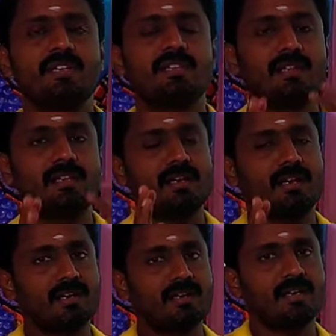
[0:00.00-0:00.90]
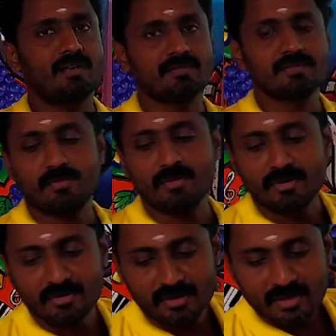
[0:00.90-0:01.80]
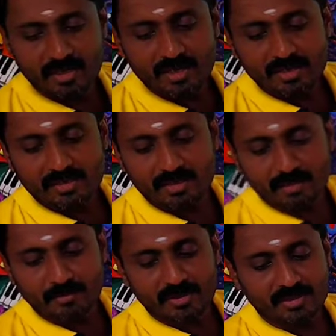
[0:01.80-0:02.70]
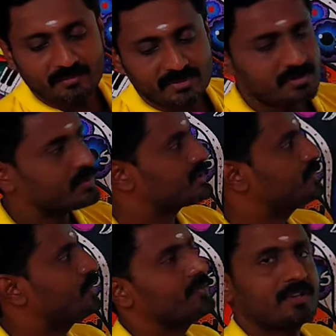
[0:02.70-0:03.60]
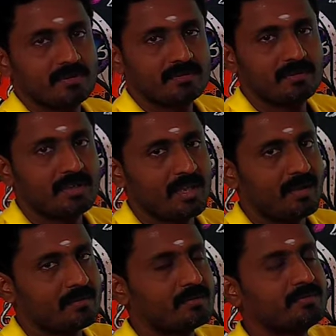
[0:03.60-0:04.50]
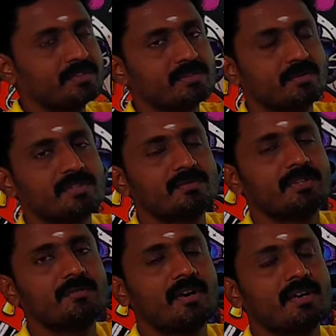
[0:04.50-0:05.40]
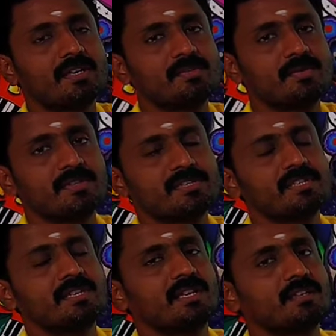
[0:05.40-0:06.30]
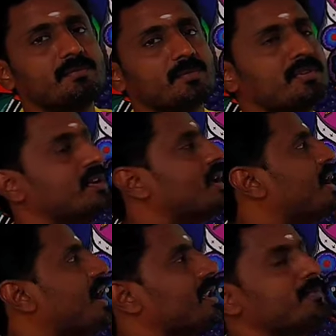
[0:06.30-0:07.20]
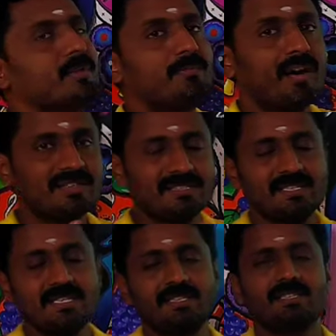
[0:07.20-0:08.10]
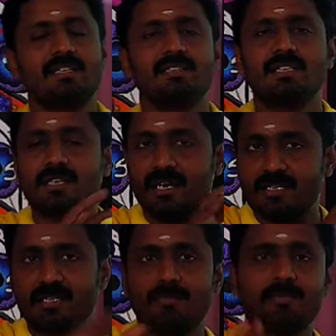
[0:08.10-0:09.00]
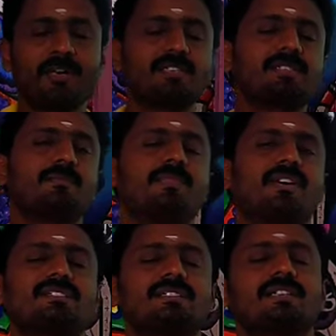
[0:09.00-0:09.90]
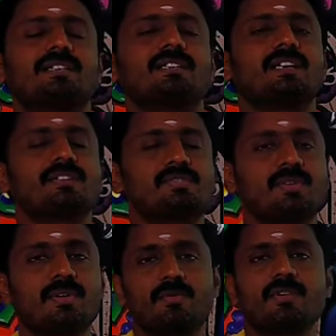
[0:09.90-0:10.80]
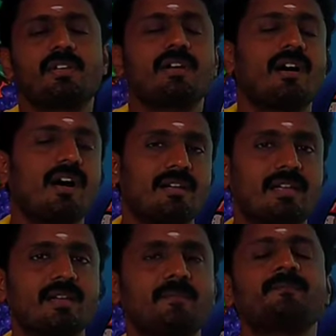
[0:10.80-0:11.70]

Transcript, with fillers: இதை நீங்கள் நல்லா ஞாபகம் வச்சுக்கோங்க இதே மாதிரி இது ஃபஸ்ட் கொஷின் ஓவர் இல்லையா ஃபஸ்ட் கொஷின் வந்து வாழ்க்கை சுழற்சி அதில் மூணு அதே மாதிரி பாசிகள் இதுக்கு அடுத்து நம்ம படித்த பாசிகள் என்று சொல்லக்கூடிய ஆல்கே